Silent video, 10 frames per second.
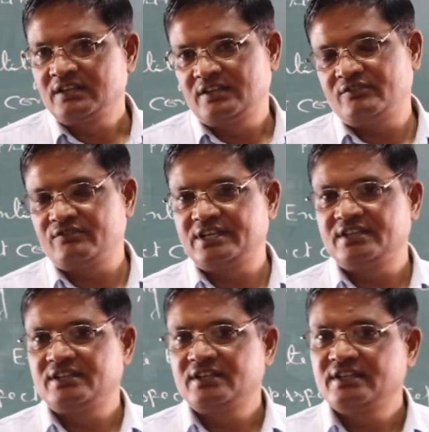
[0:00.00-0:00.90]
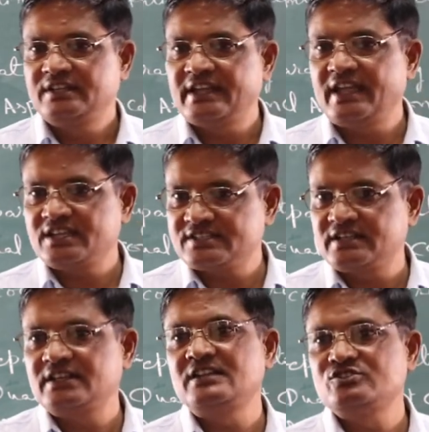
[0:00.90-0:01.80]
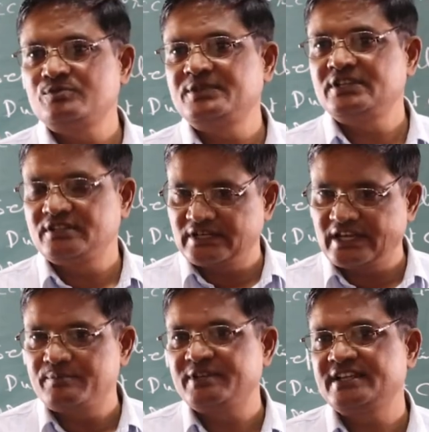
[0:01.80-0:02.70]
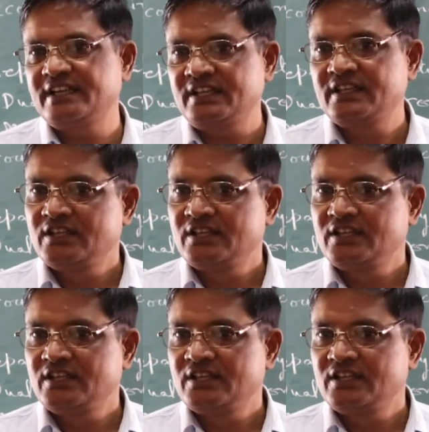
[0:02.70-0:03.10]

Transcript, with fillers: इक्विटी या एक्सटर्नल जो भी लाइबिलिटी है